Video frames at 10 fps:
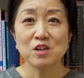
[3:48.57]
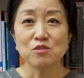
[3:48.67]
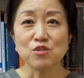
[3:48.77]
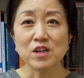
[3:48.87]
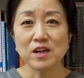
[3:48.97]

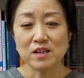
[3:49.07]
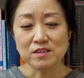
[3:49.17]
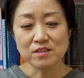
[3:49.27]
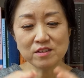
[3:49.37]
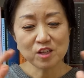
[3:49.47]
우리가 이
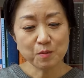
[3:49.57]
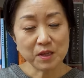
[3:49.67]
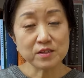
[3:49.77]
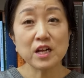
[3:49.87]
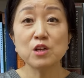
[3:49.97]
시스템 안에
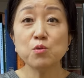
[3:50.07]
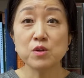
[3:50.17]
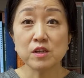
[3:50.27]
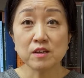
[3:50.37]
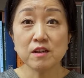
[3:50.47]
살고
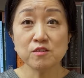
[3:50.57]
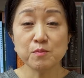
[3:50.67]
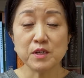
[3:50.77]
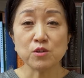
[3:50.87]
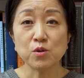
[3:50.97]
있긴
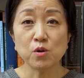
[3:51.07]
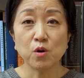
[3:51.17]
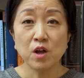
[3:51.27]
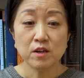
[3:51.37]
하지만요,